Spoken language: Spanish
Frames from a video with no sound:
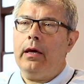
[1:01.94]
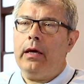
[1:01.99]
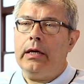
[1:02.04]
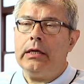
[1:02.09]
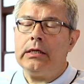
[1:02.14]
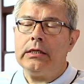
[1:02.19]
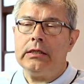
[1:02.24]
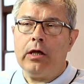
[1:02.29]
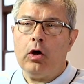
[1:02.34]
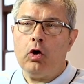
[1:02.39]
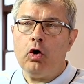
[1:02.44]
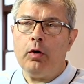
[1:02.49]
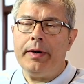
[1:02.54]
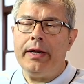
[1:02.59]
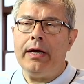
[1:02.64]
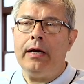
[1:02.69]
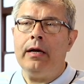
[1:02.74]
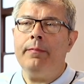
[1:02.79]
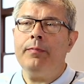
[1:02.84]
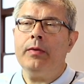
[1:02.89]
Esta
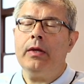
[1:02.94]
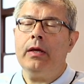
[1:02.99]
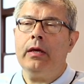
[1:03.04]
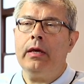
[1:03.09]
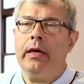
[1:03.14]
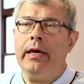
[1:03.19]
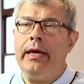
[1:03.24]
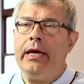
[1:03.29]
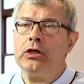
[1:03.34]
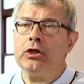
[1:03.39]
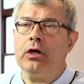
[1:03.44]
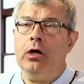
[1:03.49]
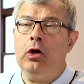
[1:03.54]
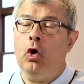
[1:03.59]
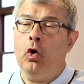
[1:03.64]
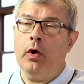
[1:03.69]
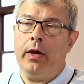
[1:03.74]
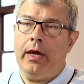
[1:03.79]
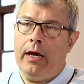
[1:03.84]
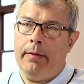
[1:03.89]
obra, ¿qué es
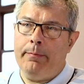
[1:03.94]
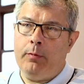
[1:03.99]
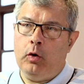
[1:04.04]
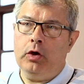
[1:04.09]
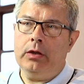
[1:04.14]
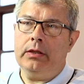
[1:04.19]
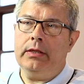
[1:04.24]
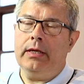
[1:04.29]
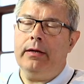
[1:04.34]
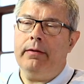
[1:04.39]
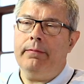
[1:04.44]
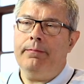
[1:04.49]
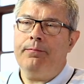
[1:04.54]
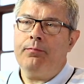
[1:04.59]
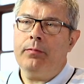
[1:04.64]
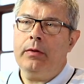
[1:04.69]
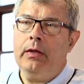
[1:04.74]
lo que aporta?